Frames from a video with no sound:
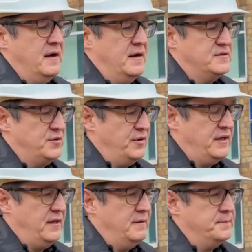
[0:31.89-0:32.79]
Э,
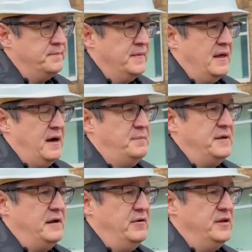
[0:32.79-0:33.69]
сроки,
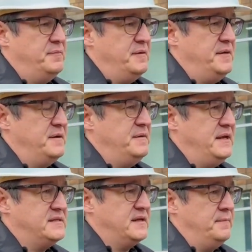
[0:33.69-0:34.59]
определенные
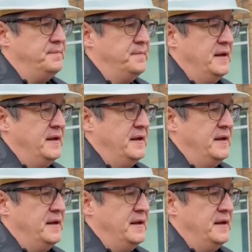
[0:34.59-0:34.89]
премьер-министром,